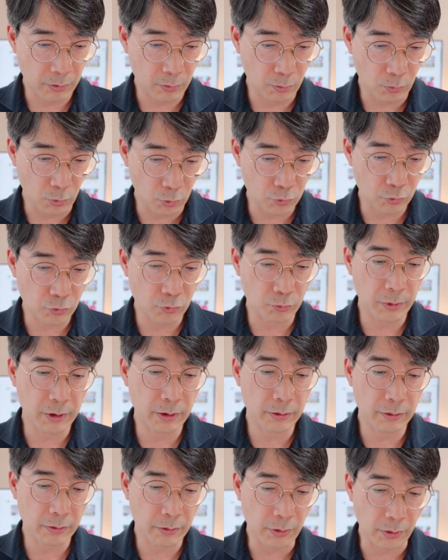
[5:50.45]
목숨이
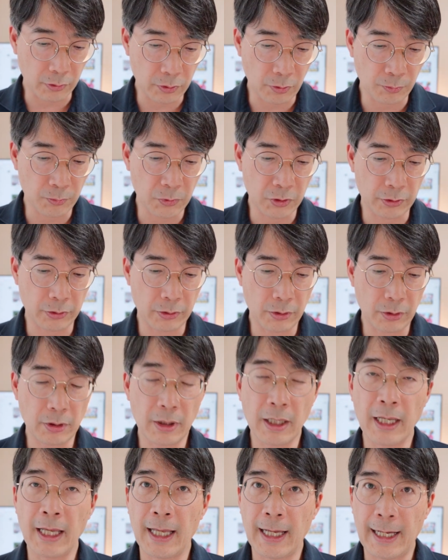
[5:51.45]
덧없는 걸
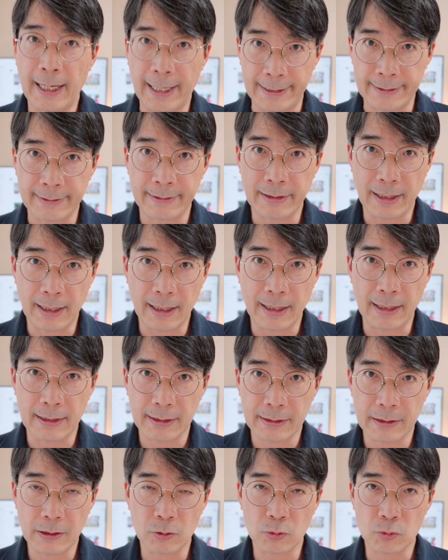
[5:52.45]
안다
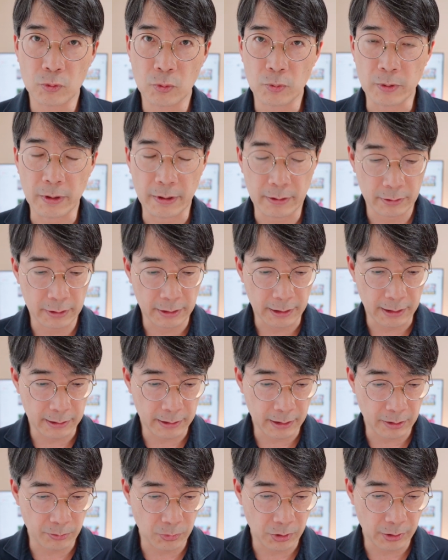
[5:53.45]
라고 소타는
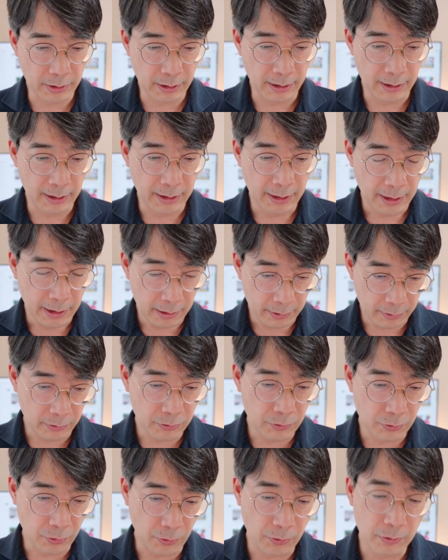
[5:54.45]
이야기합니다.
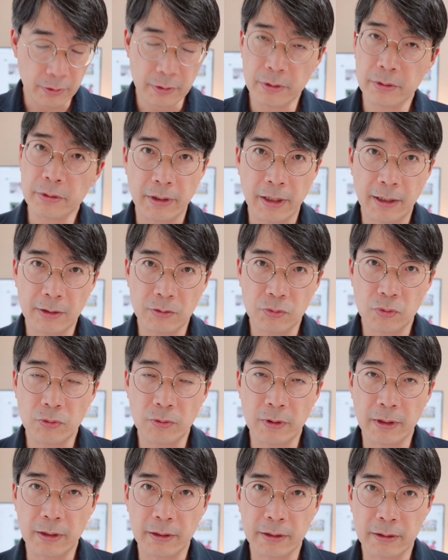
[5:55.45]
그렇죠. 그렇게
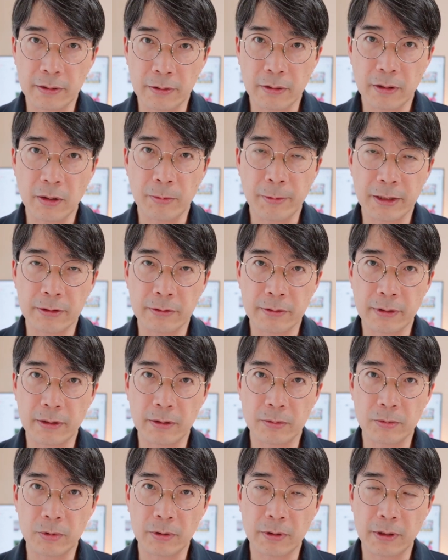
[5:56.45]
한순간에 그렇게 많은
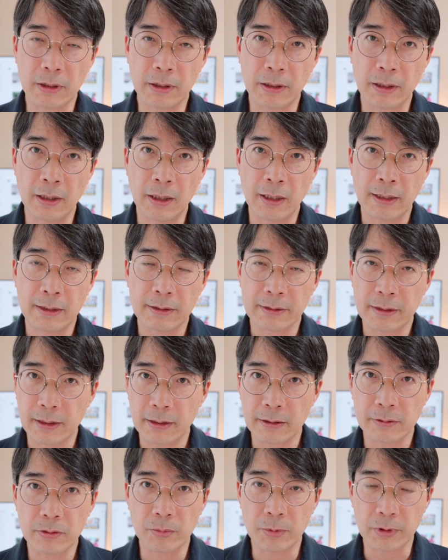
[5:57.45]
사람들이
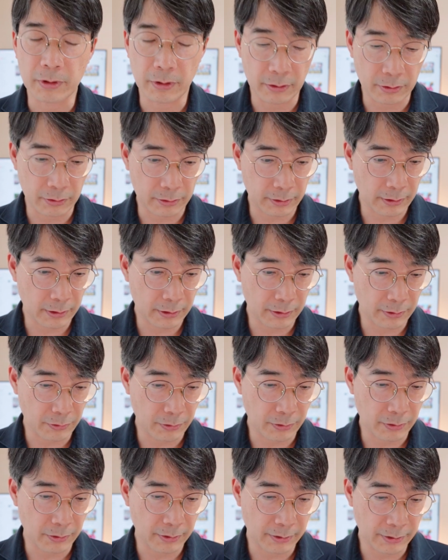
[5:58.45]
사라져버린 거잖아요.
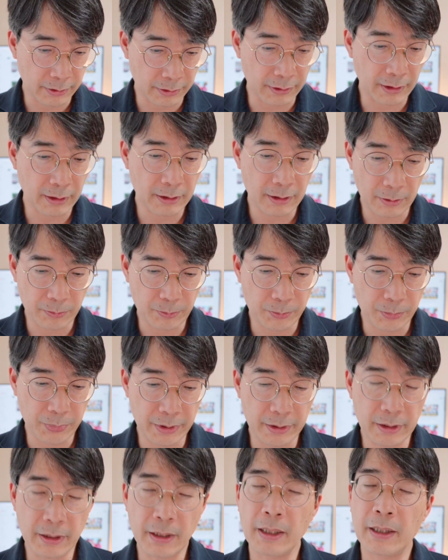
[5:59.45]
그날
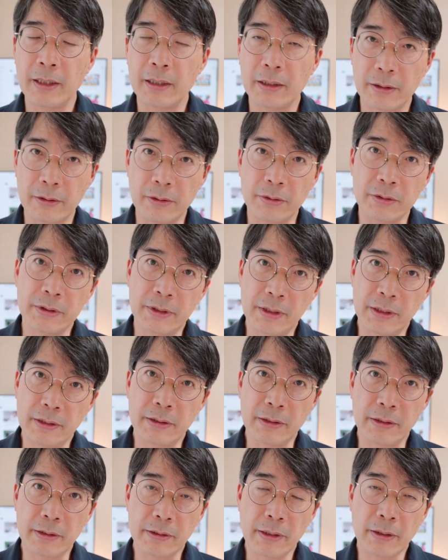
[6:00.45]
하필 그런
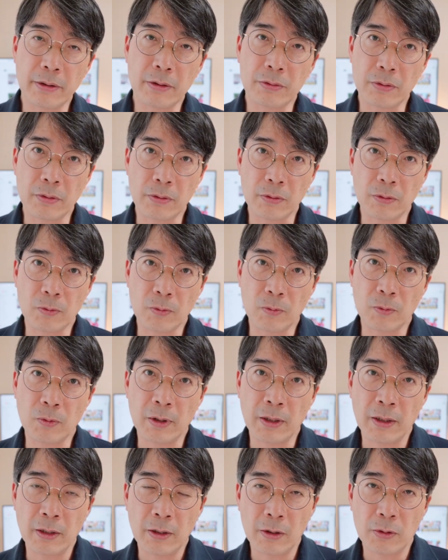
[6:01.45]
지진이 생겼던 거고
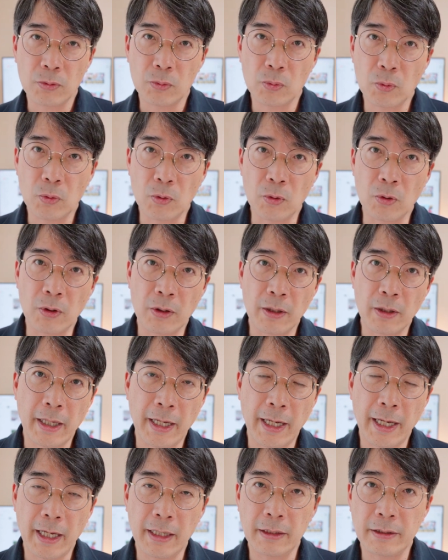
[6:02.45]
또
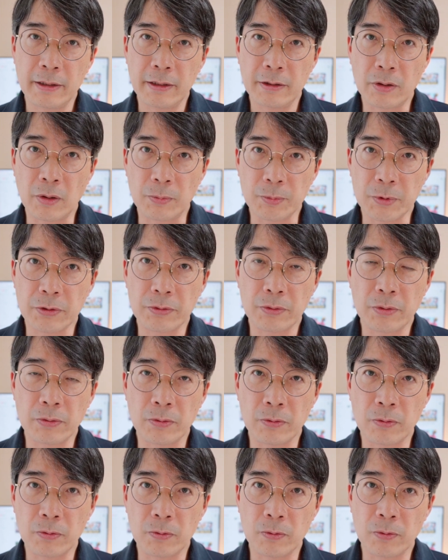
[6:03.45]
해일이
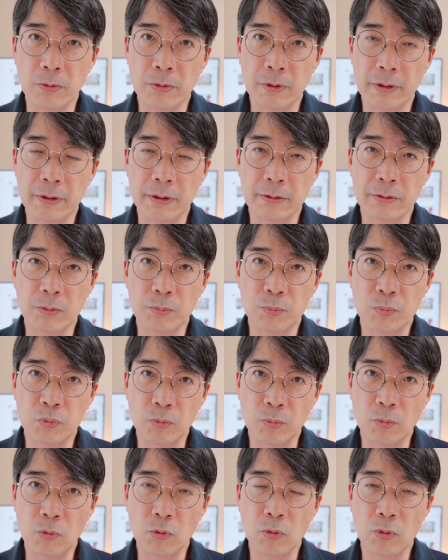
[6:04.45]
덮쳤던 거고 그래서
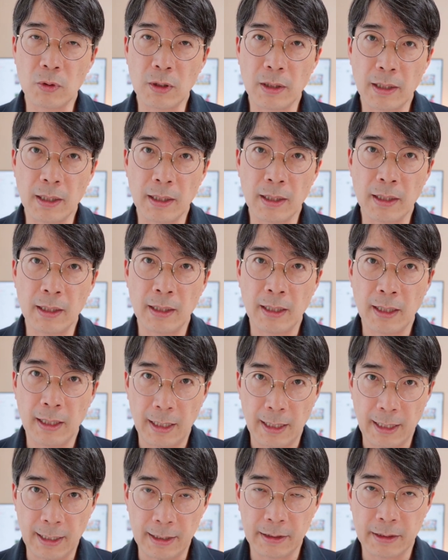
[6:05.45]
부모가
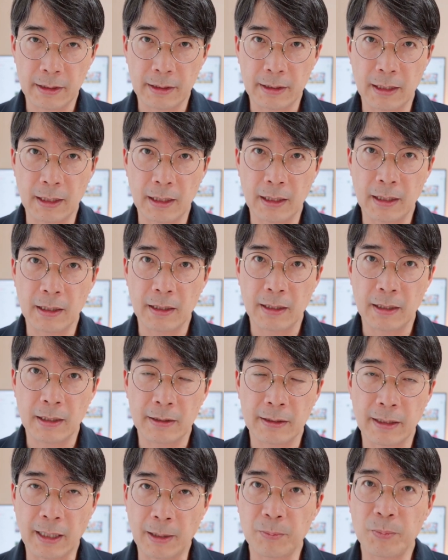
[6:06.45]
아내가
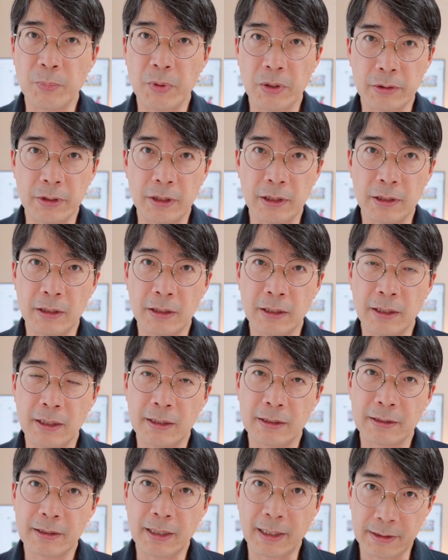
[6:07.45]
남편이
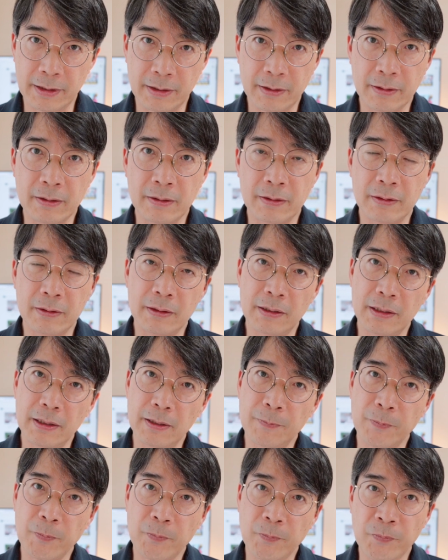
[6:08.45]
자식들이
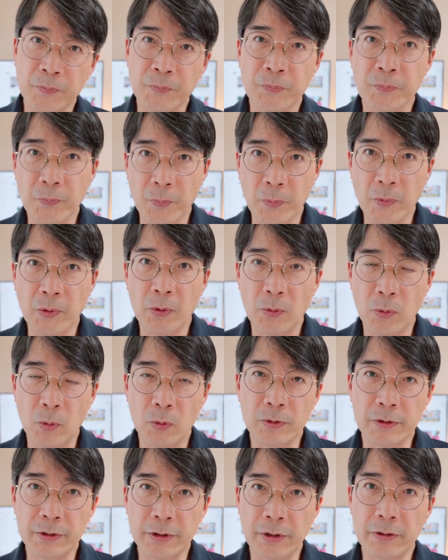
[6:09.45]

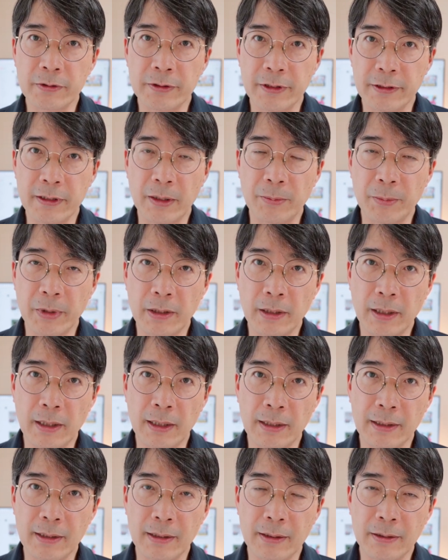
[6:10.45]
혹은
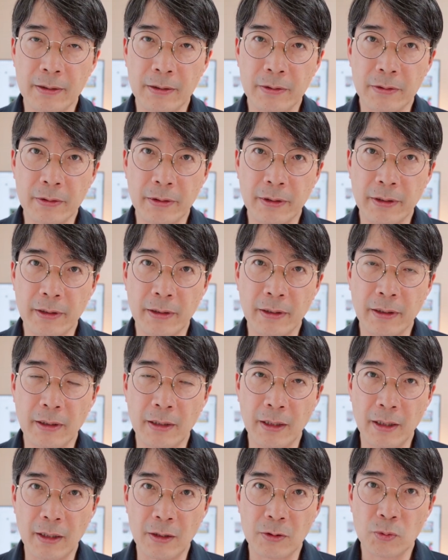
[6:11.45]
형제자매가 그렇게
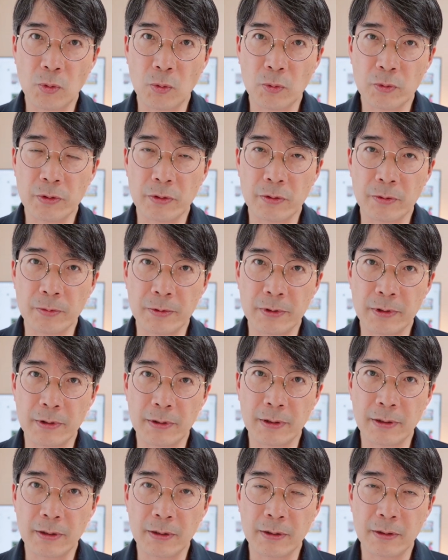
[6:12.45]

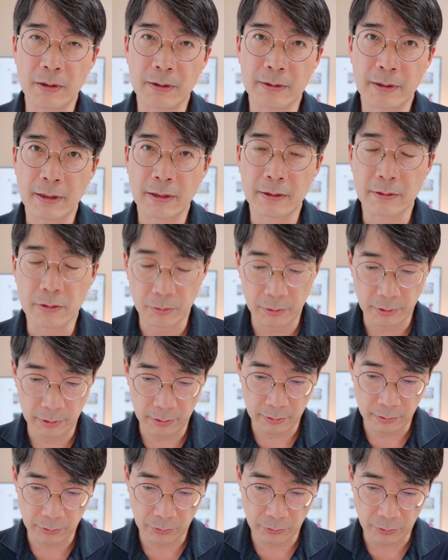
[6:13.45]
속절없이
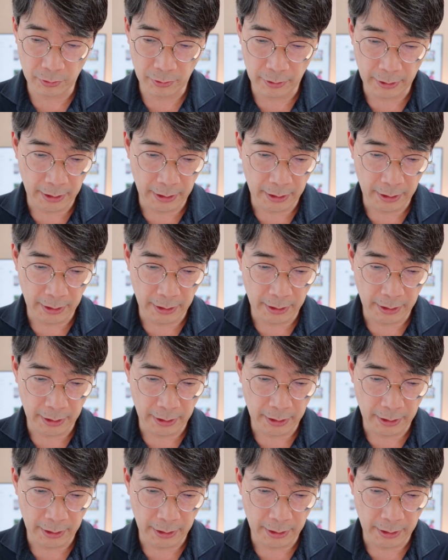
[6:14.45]
사라져버린 거죠.